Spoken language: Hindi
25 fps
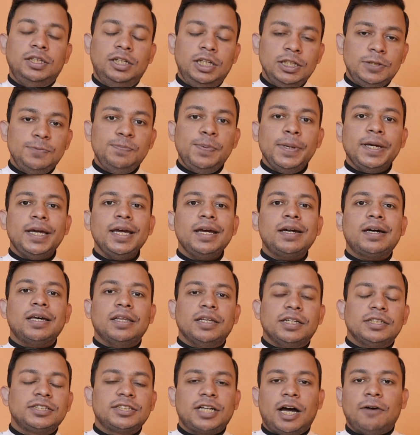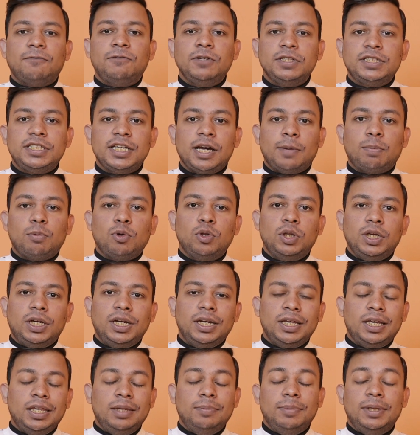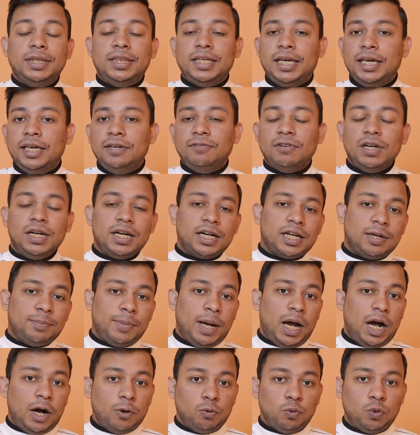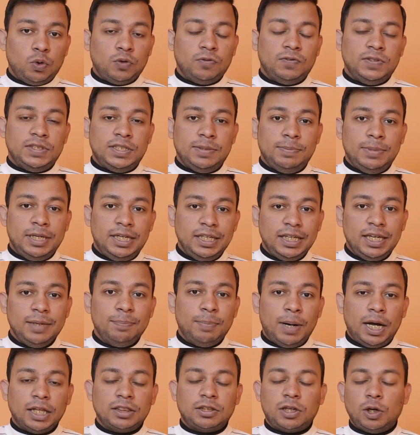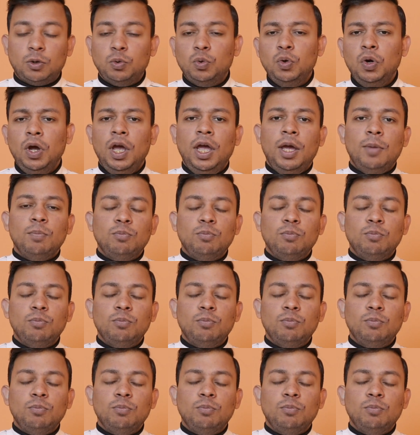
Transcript: डिस्प्ले के कलर्स काफ़ी अच्छे आपको देखने के लिए मिलते हैं इवन अगर मैं आउटडोर विजिबिलिटी की बात करूं